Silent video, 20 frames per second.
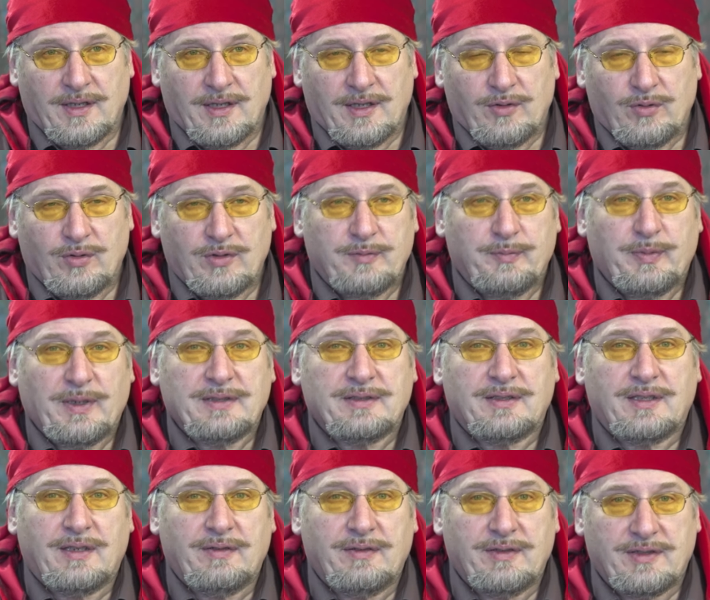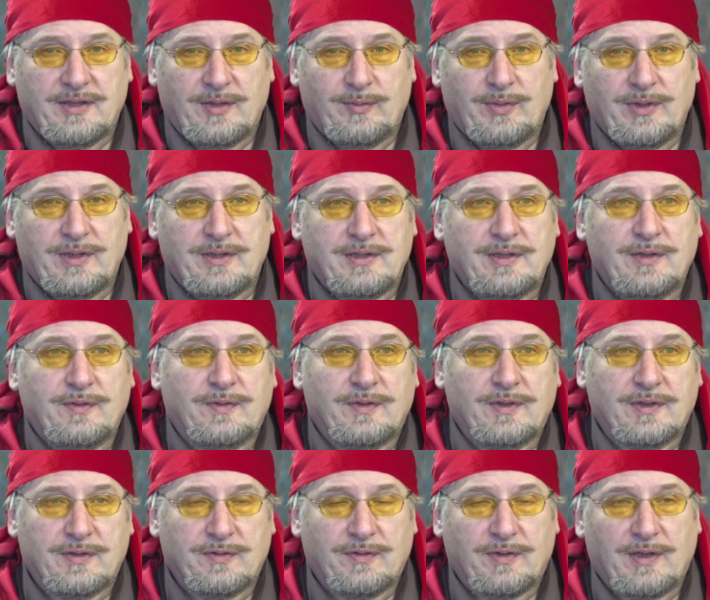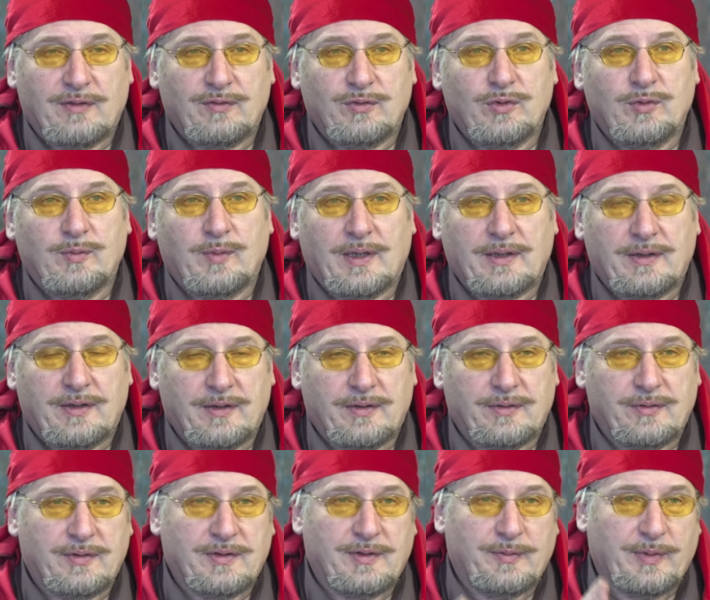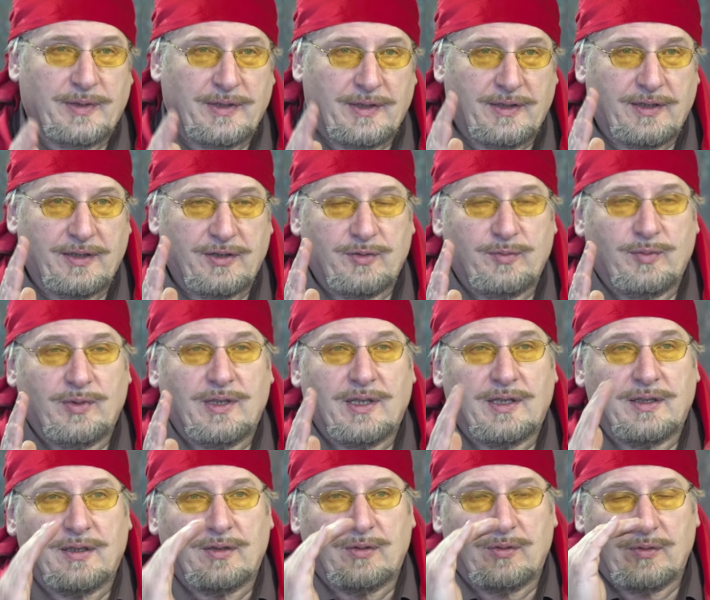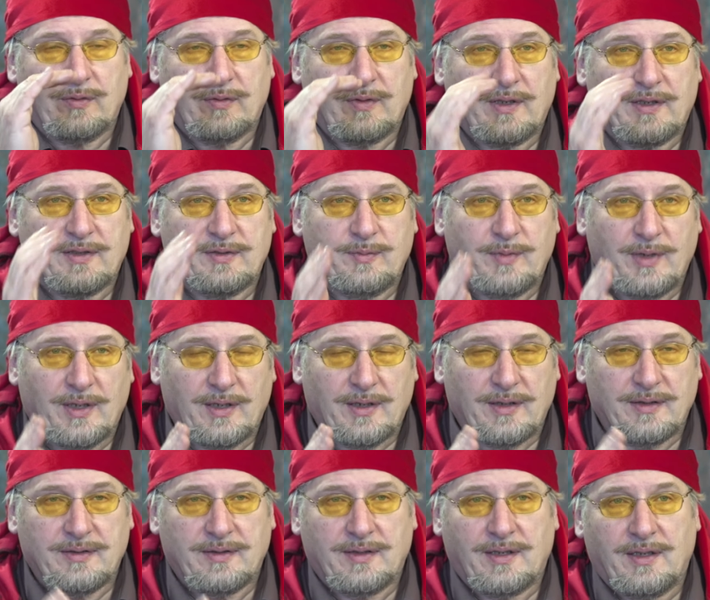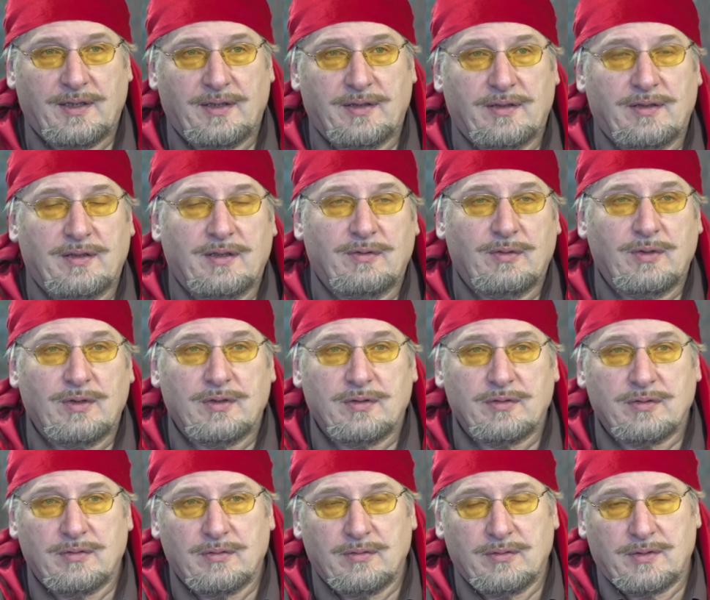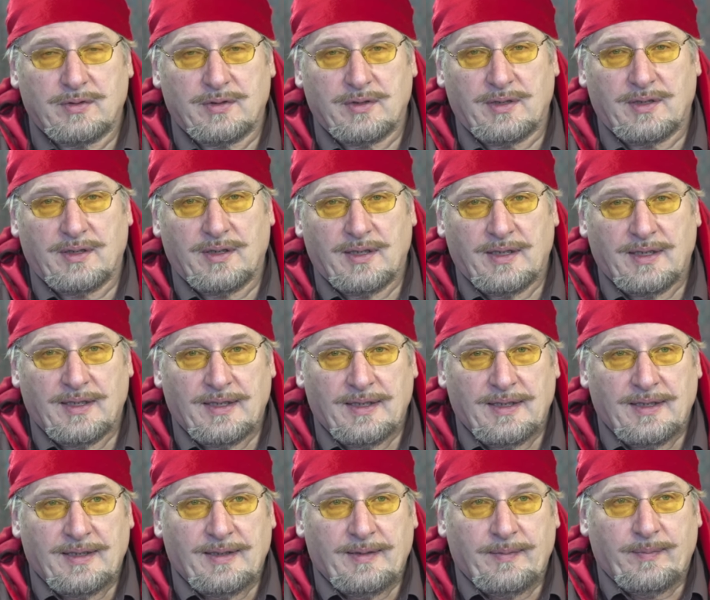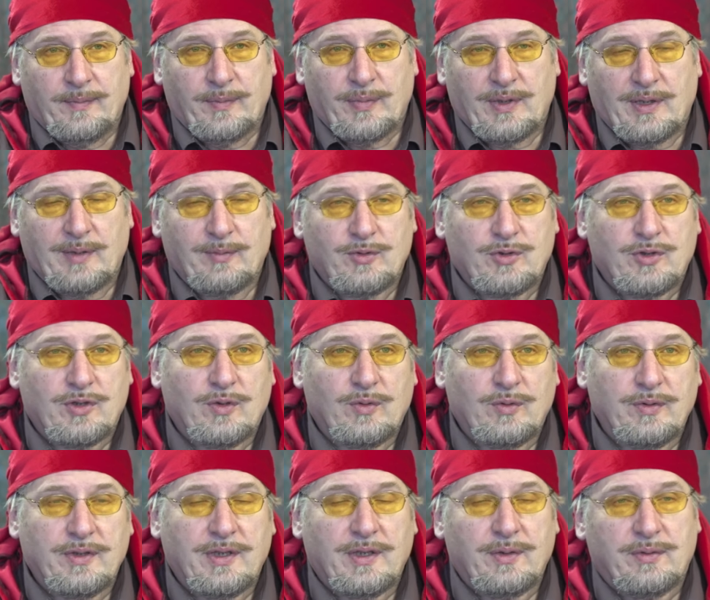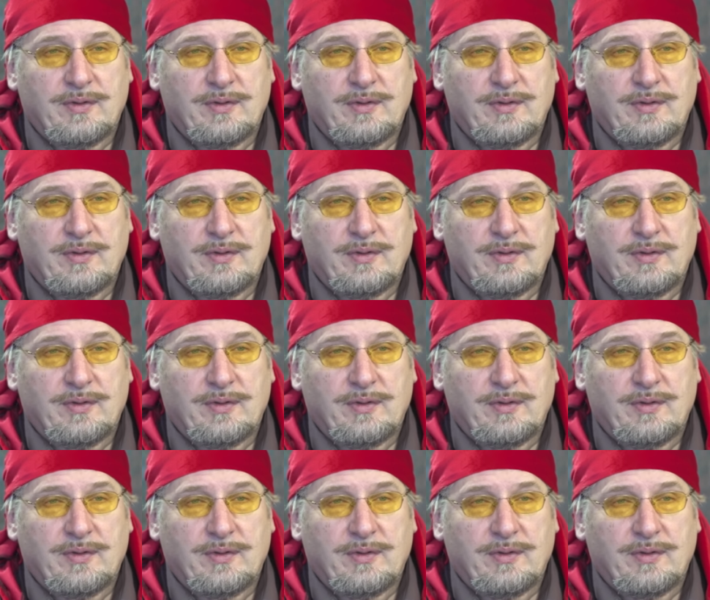То есть поставить объектив на цифровую матрицу, если бы она даже была такого размера, старинной, довольно сложно, потому что он дает